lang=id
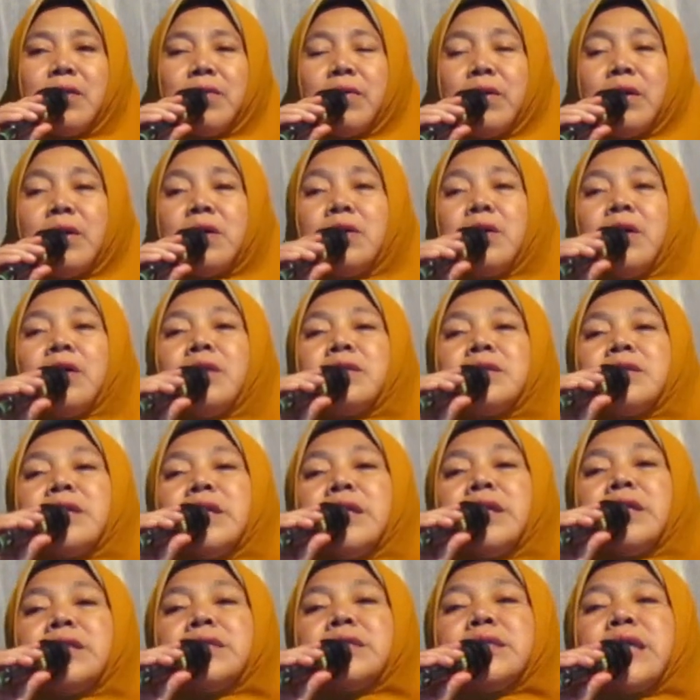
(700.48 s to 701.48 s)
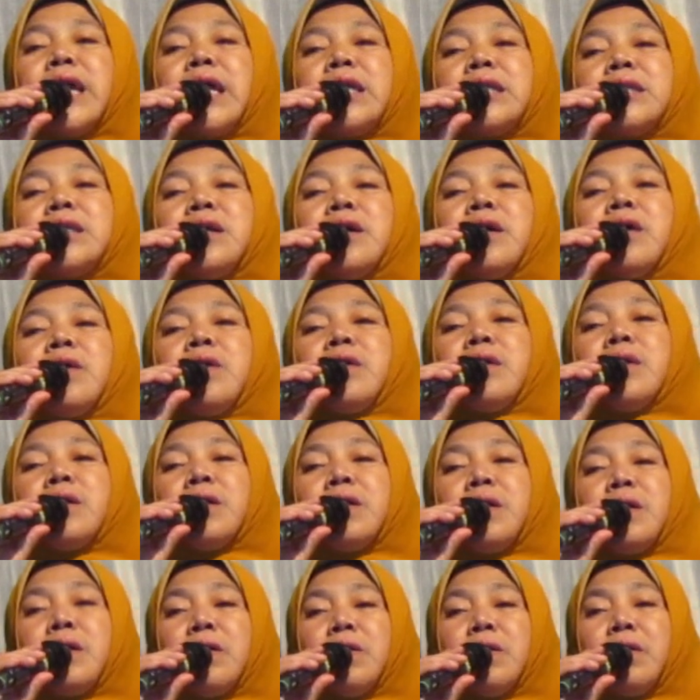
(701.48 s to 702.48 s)
lu engkau dhisik
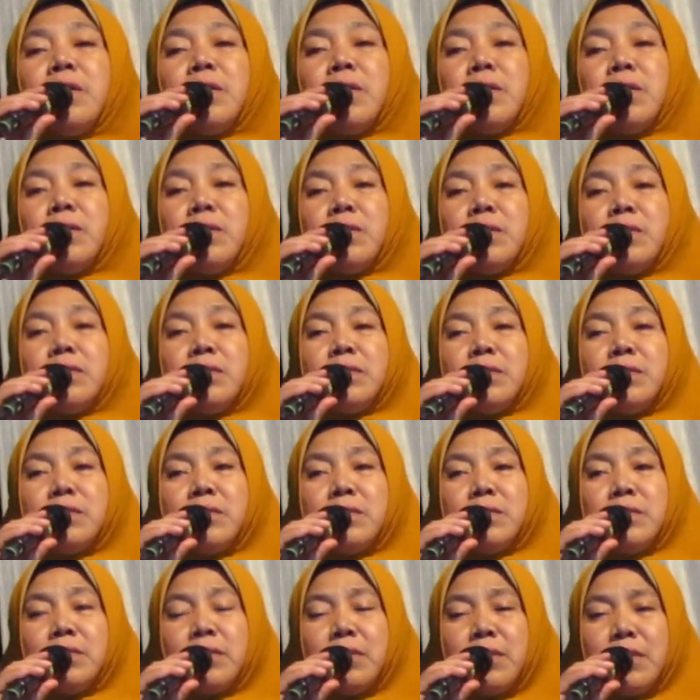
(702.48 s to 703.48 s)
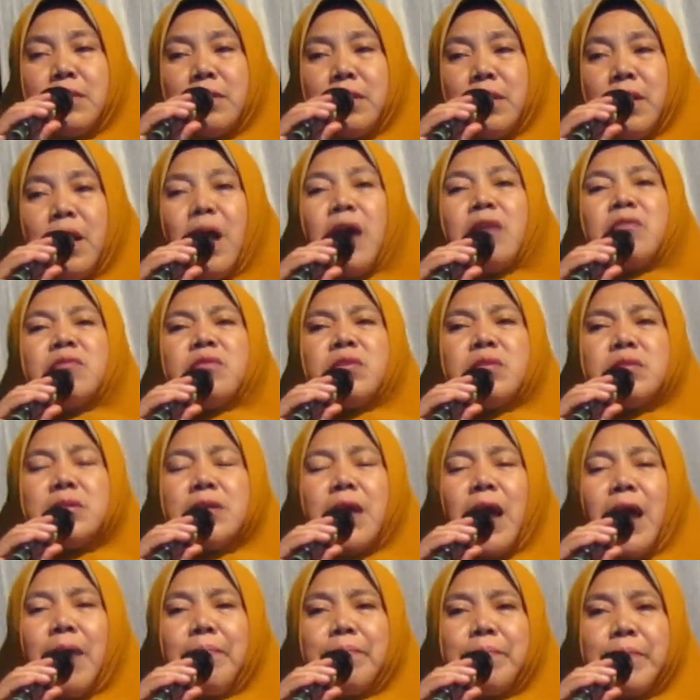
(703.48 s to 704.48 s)
dorong aku
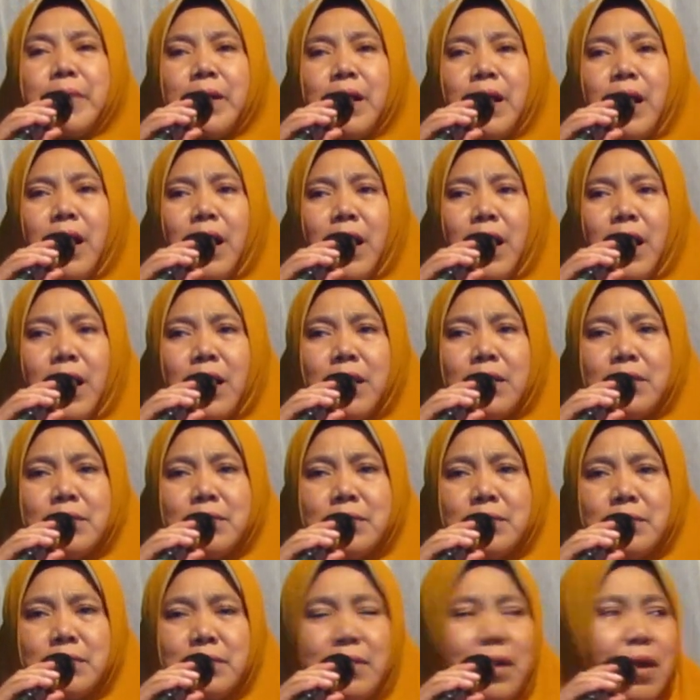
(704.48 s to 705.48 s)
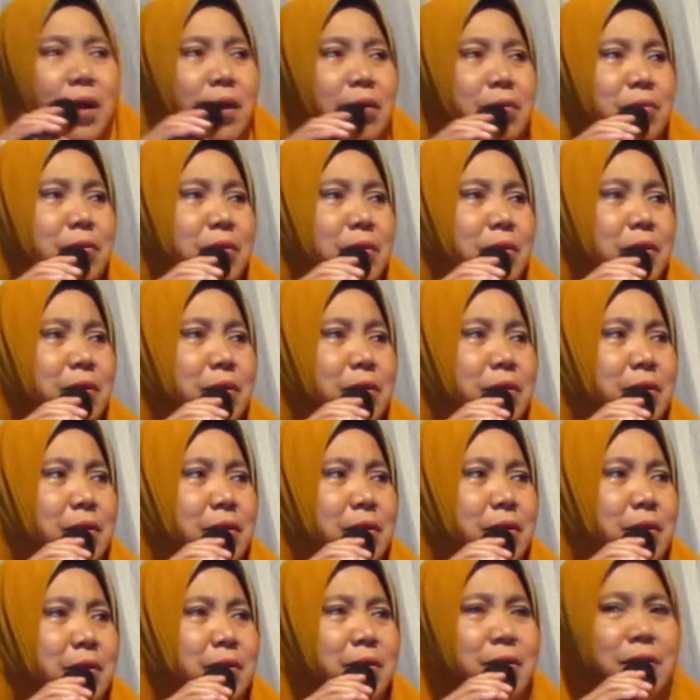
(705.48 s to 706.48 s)
lu sik ya
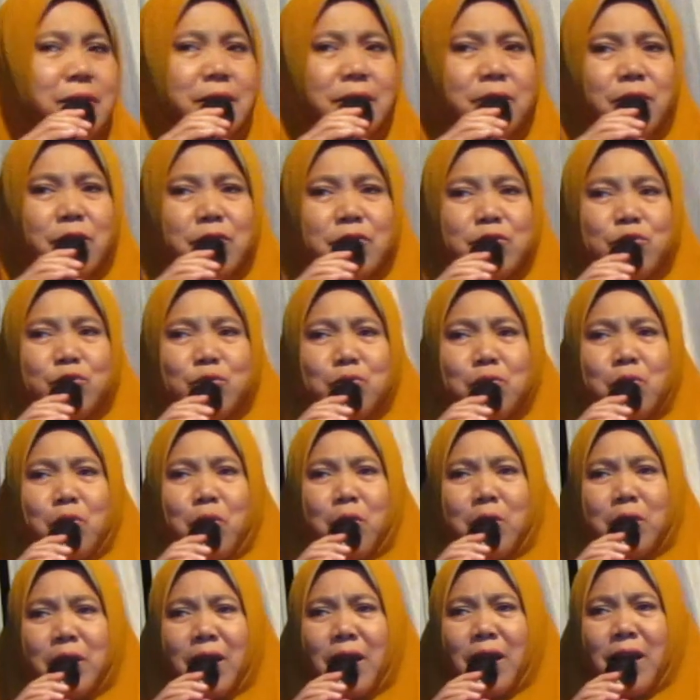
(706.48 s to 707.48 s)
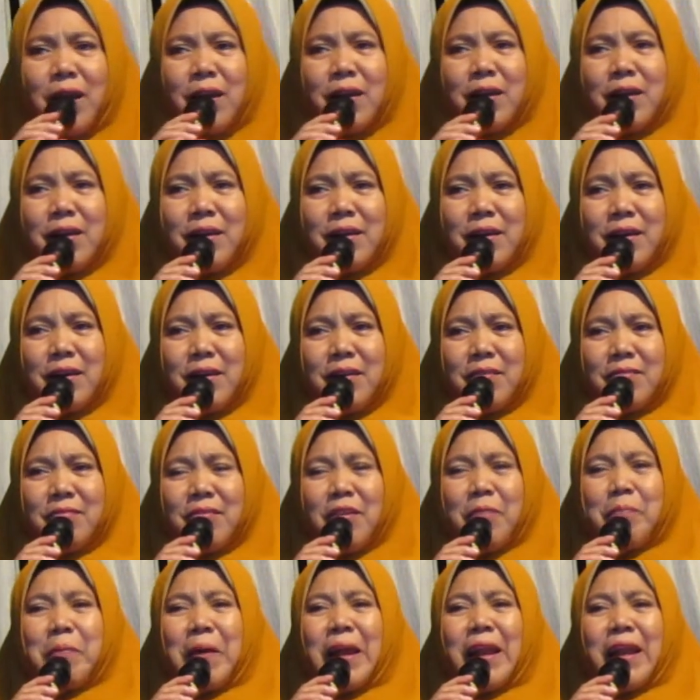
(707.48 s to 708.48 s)
Allah wong junggur ya eh.
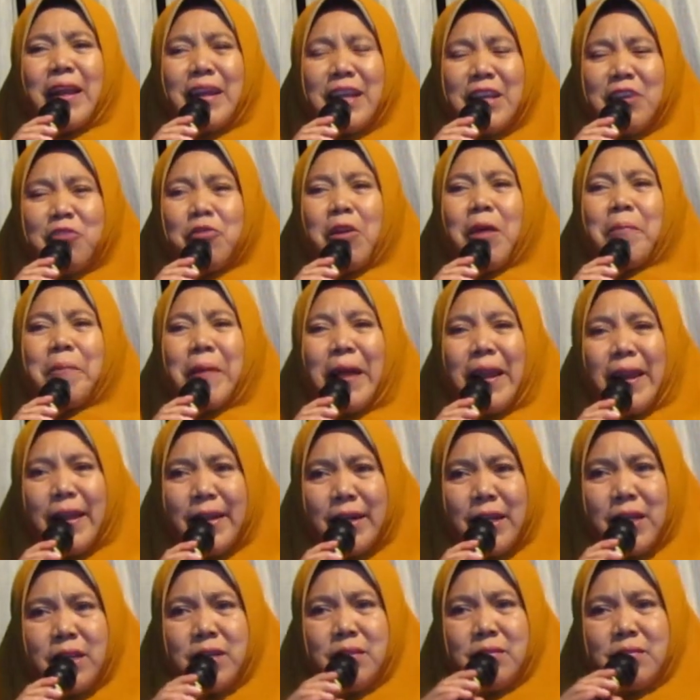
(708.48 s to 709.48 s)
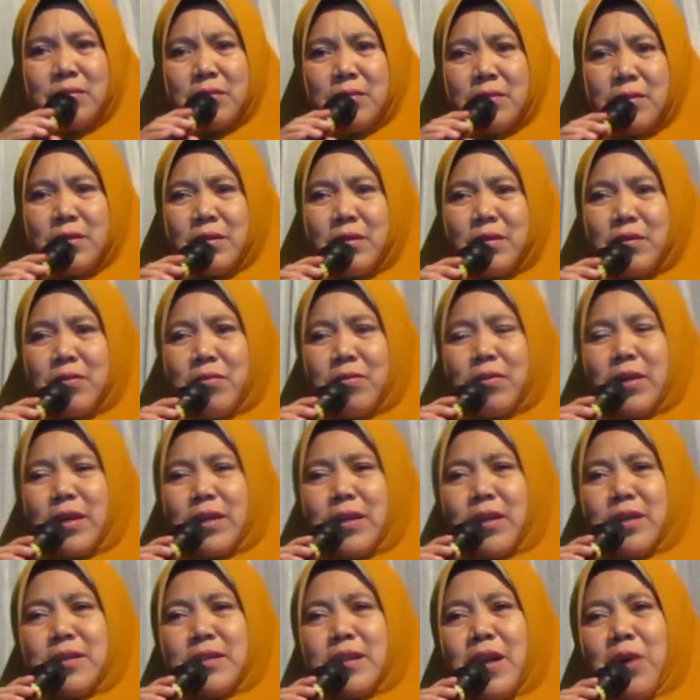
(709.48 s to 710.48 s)
kula baleni kula baleni
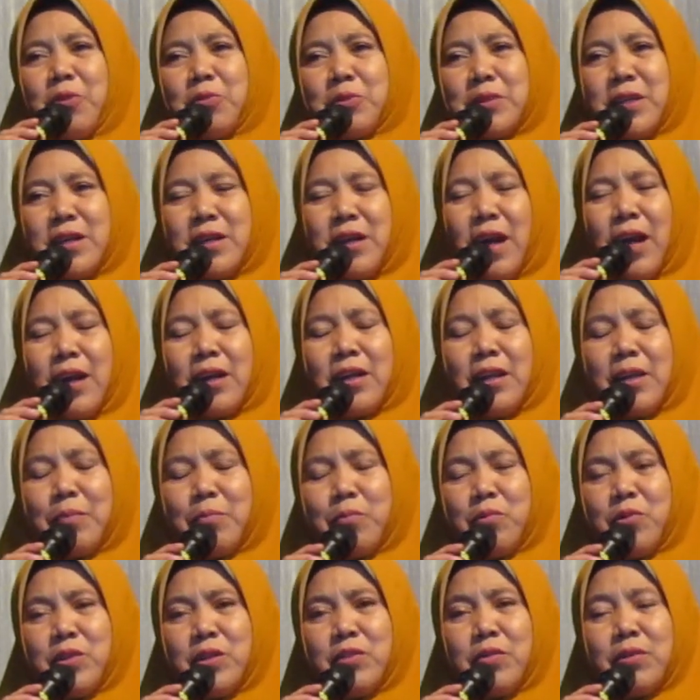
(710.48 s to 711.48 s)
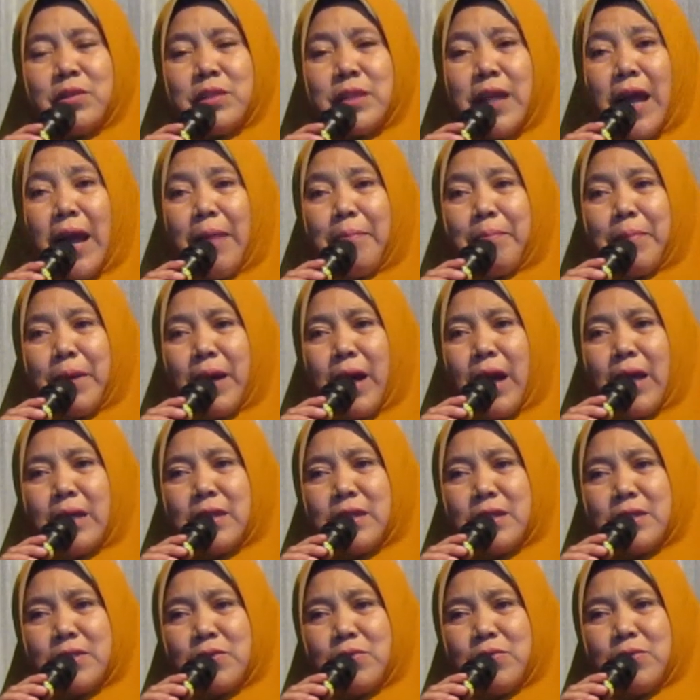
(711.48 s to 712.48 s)
kaya nyauti gak gelem muni wong sik
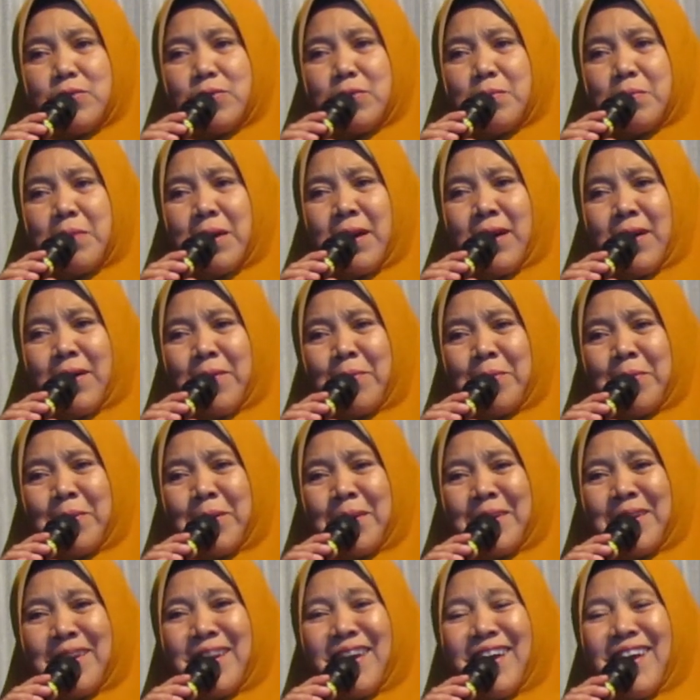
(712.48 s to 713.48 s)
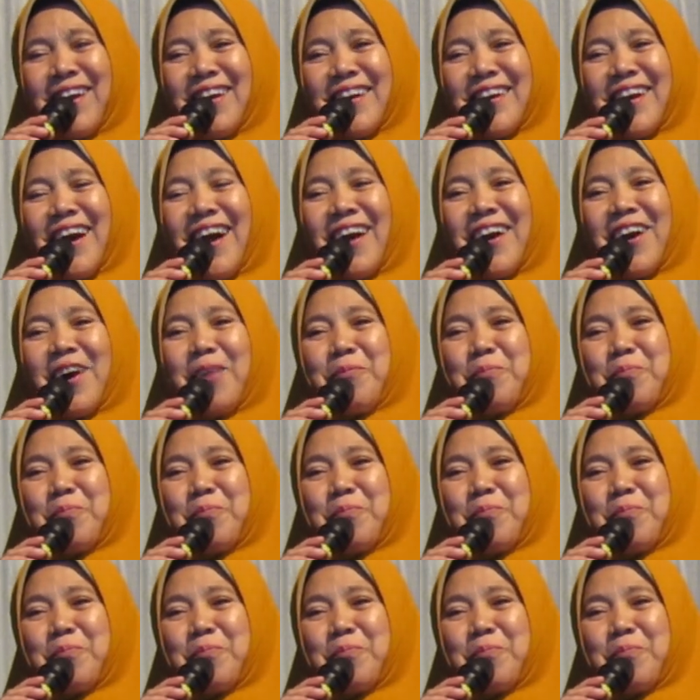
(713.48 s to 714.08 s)
ambekan kesusu mawon kak